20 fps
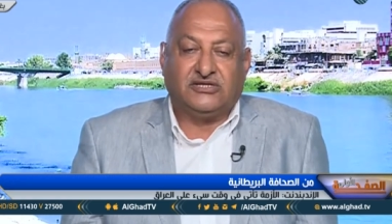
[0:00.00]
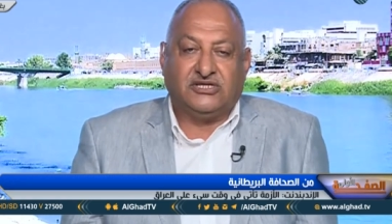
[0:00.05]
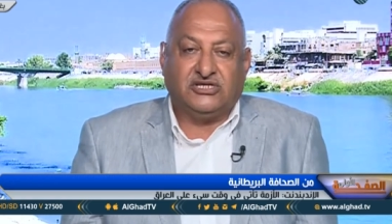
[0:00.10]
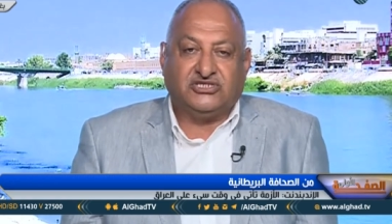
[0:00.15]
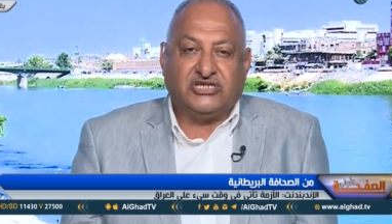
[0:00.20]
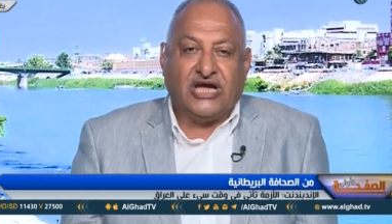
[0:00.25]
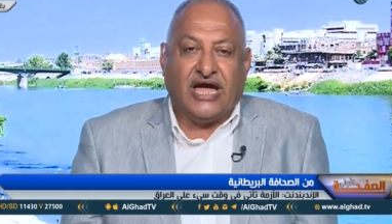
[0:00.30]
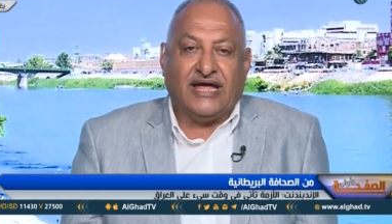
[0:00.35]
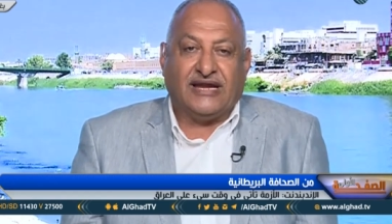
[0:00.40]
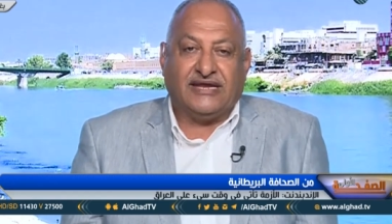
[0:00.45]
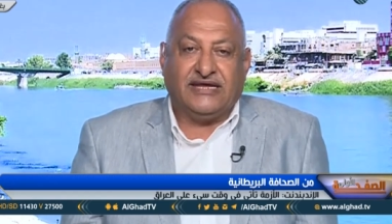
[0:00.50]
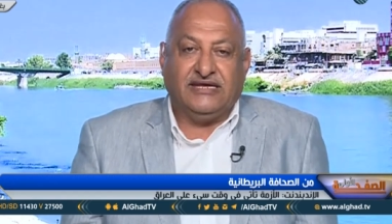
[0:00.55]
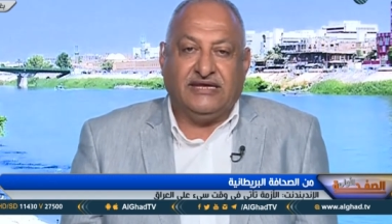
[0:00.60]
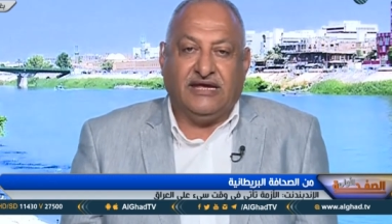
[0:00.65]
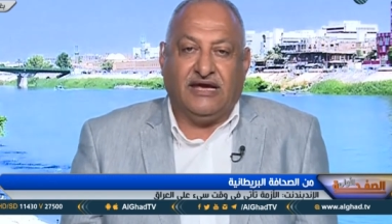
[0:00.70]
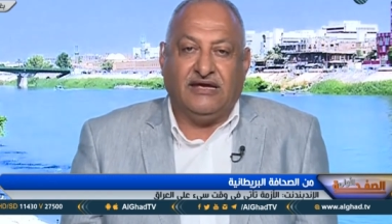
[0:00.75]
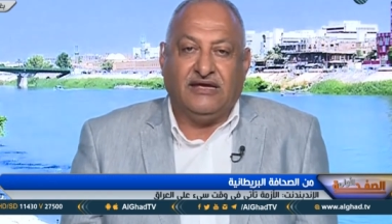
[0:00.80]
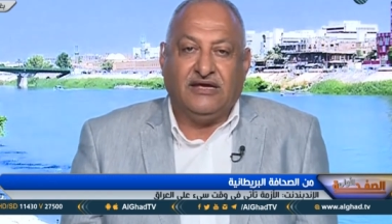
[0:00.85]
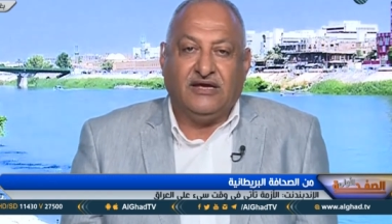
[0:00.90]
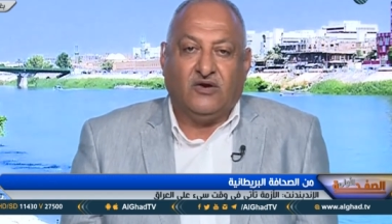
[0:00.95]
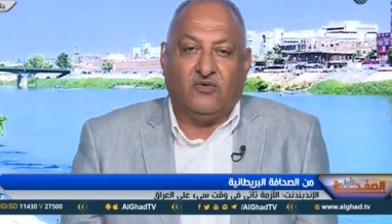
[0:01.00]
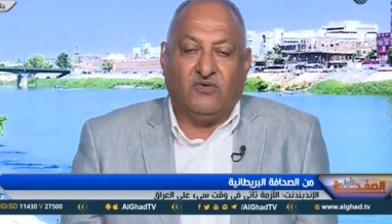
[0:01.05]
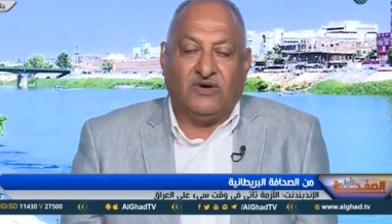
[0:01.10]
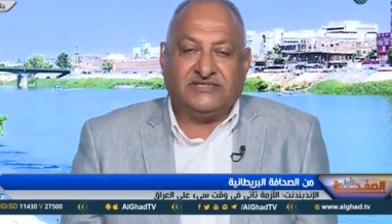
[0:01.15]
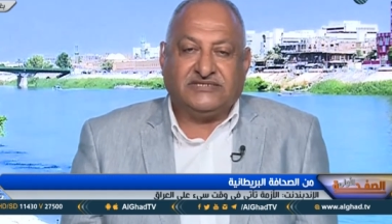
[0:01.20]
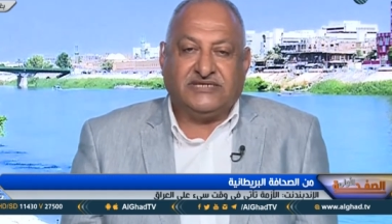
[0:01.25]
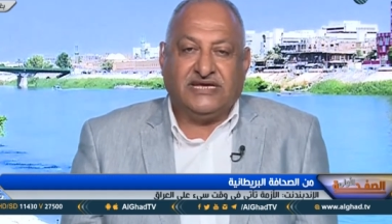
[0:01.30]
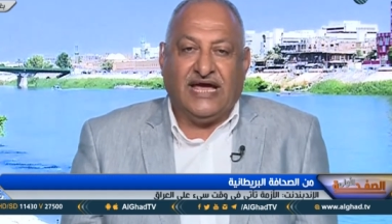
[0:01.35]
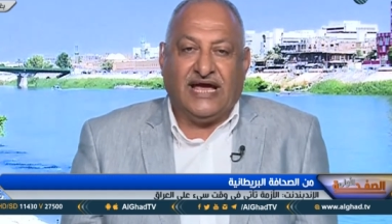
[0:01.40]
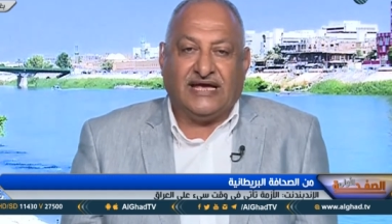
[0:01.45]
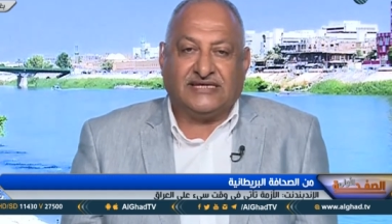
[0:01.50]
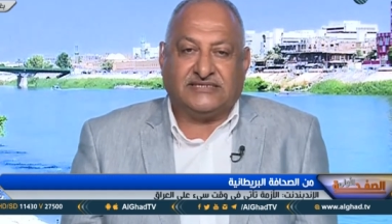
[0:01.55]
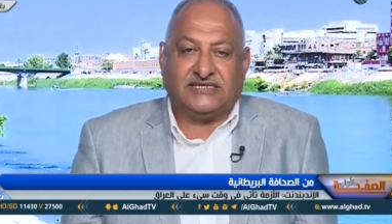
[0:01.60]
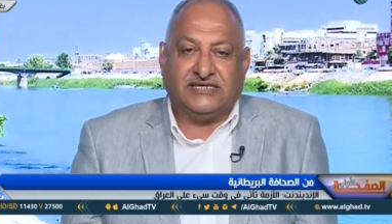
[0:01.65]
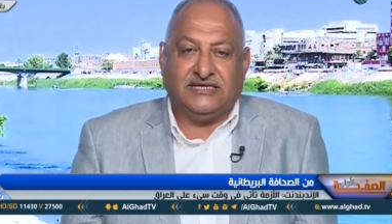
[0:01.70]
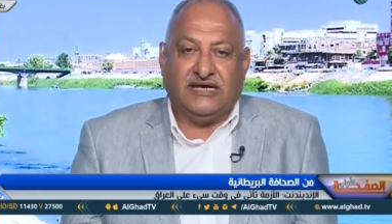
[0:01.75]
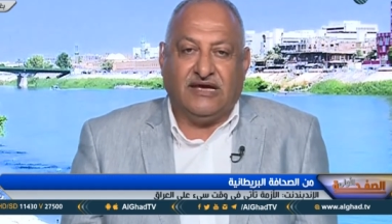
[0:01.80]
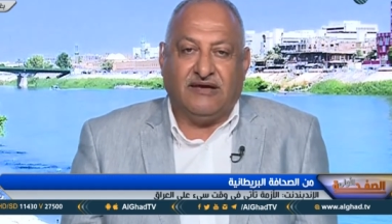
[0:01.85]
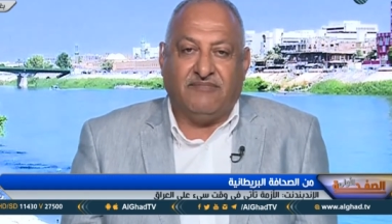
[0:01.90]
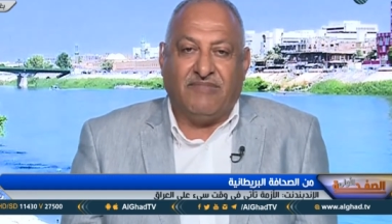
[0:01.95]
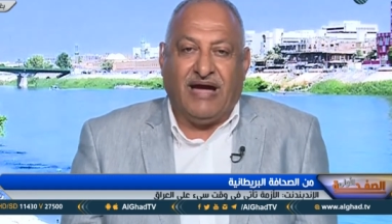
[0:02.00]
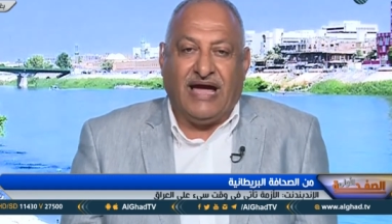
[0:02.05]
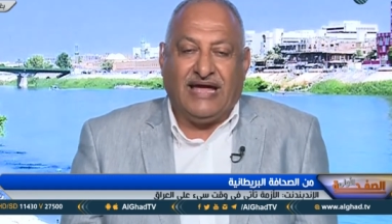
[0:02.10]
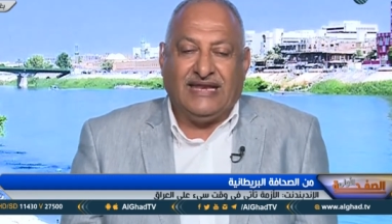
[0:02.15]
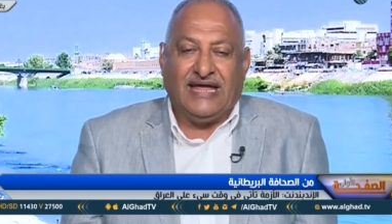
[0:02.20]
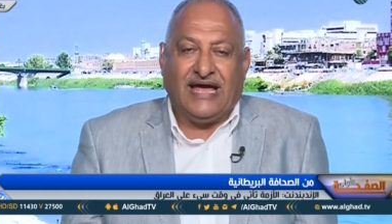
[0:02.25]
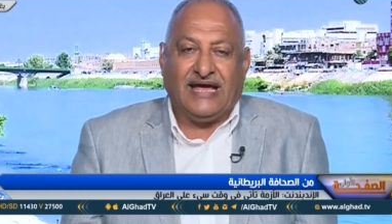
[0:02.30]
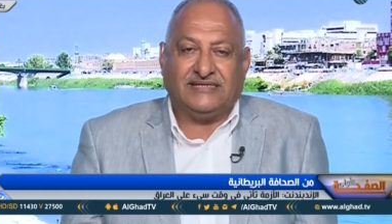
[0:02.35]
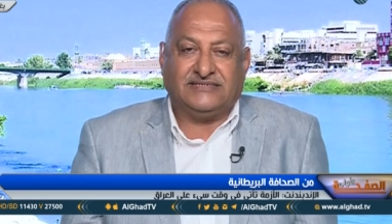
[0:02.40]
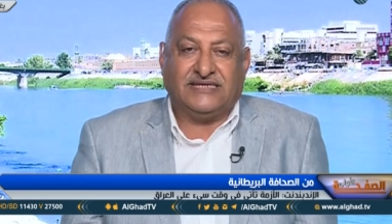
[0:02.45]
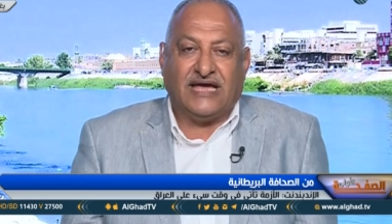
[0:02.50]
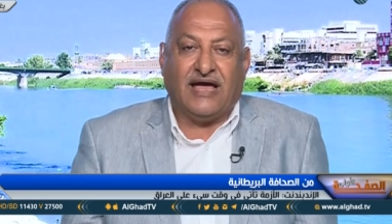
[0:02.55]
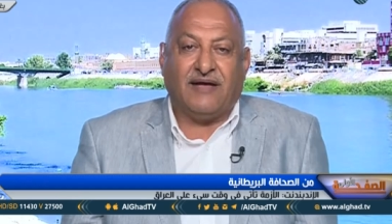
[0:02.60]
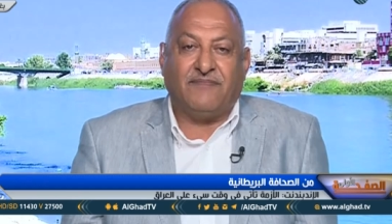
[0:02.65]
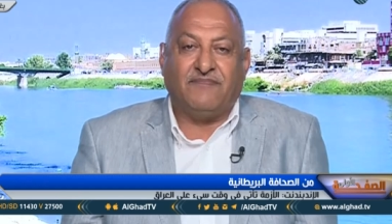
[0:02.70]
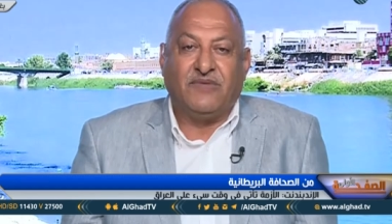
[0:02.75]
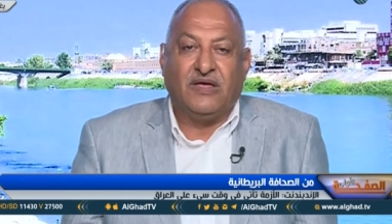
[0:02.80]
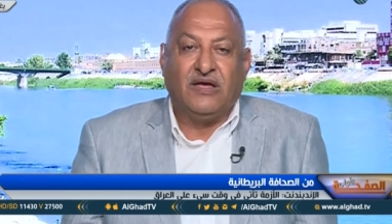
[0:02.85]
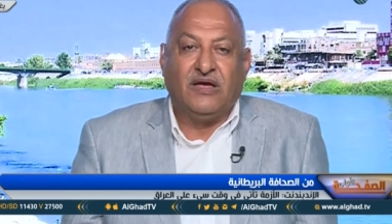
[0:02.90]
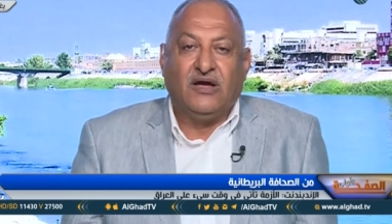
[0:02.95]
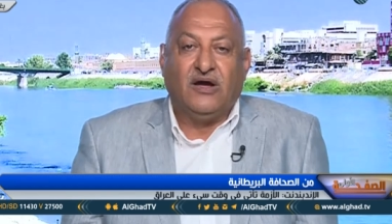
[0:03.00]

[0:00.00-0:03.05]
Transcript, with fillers: تجارية وسياسية مع الأحزاب